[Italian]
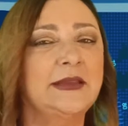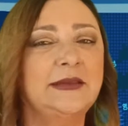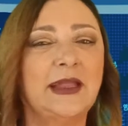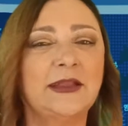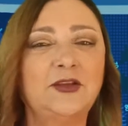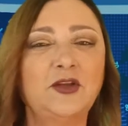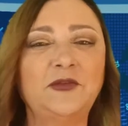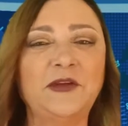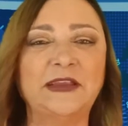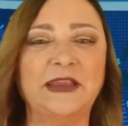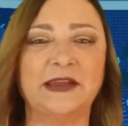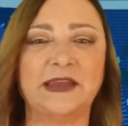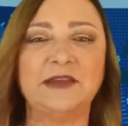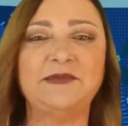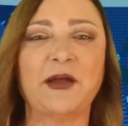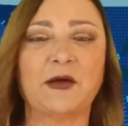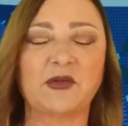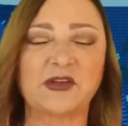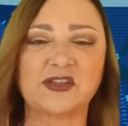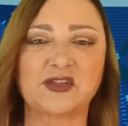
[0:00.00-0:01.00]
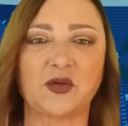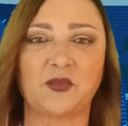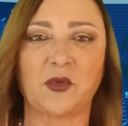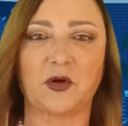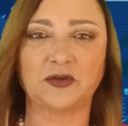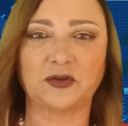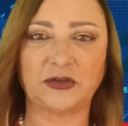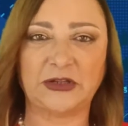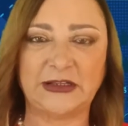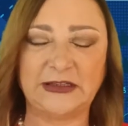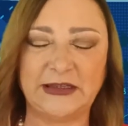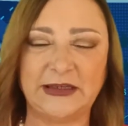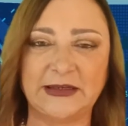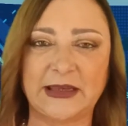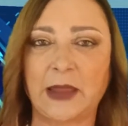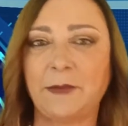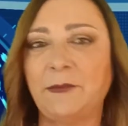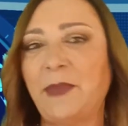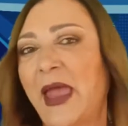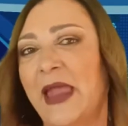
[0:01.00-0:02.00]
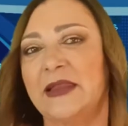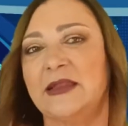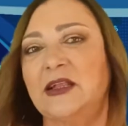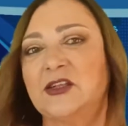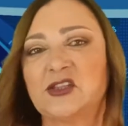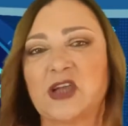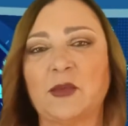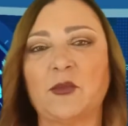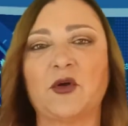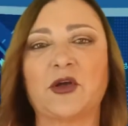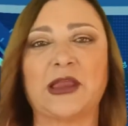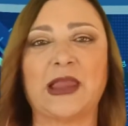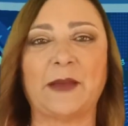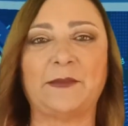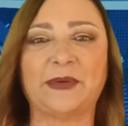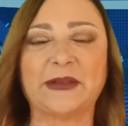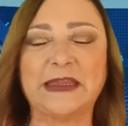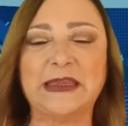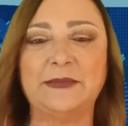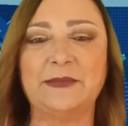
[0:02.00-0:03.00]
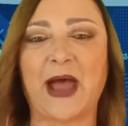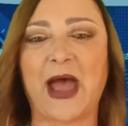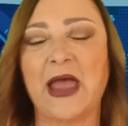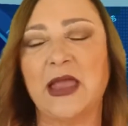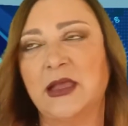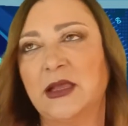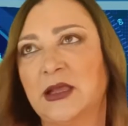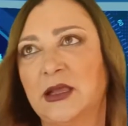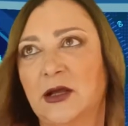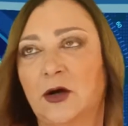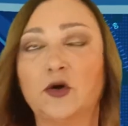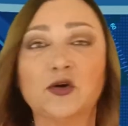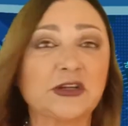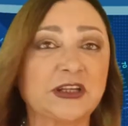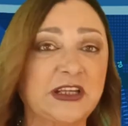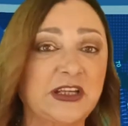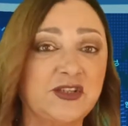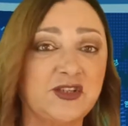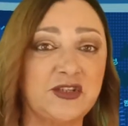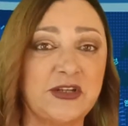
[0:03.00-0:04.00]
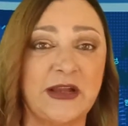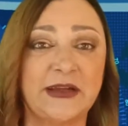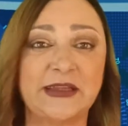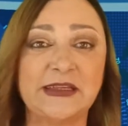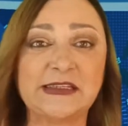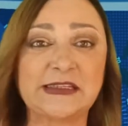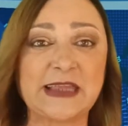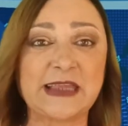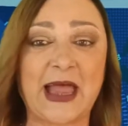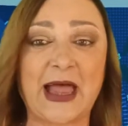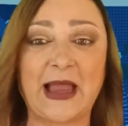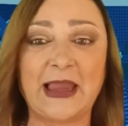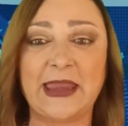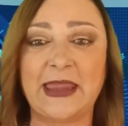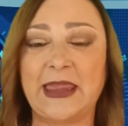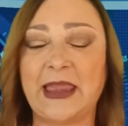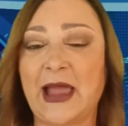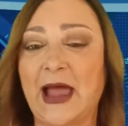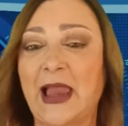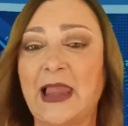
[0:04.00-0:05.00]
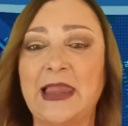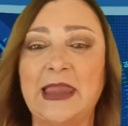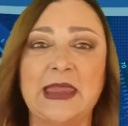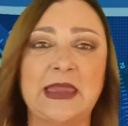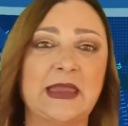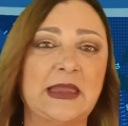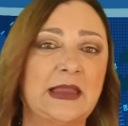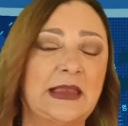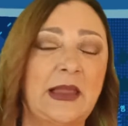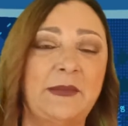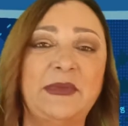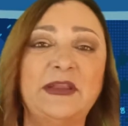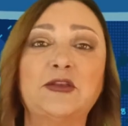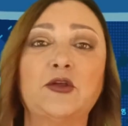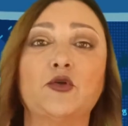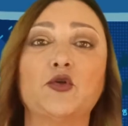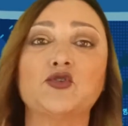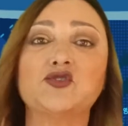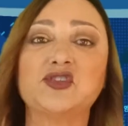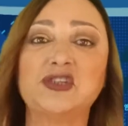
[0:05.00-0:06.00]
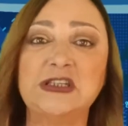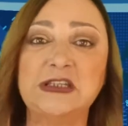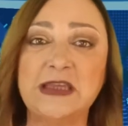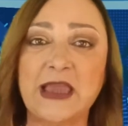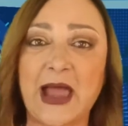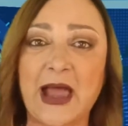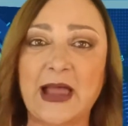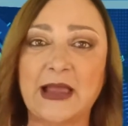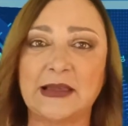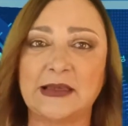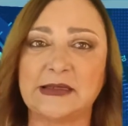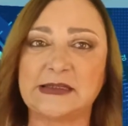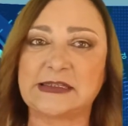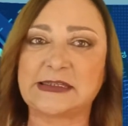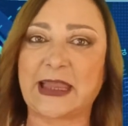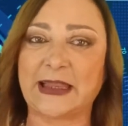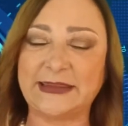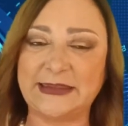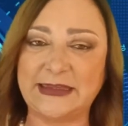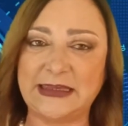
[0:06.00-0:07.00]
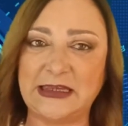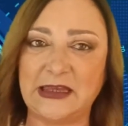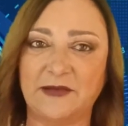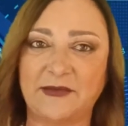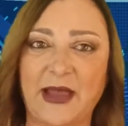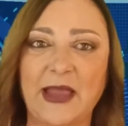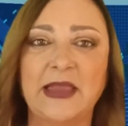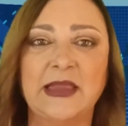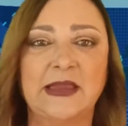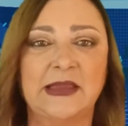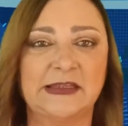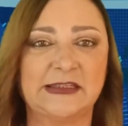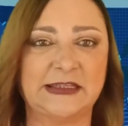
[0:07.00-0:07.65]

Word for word: Da dove deriva questo modo di dire? Beh, diciamo che la prima origine risale alla mitologia eh, scandinava.